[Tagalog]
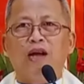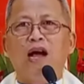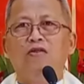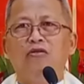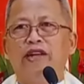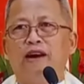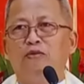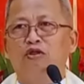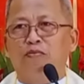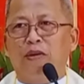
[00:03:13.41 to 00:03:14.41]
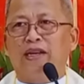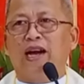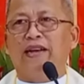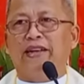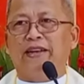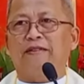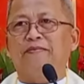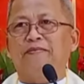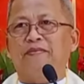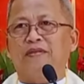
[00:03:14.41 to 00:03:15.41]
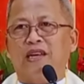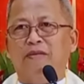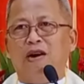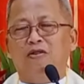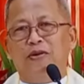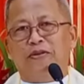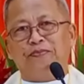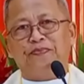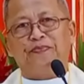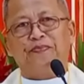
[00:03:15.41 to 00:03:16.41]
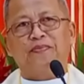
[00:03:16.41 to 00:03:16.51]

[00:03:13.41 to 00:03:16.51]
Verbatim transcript: Nganong ni abot man ngani? Hibaw mo.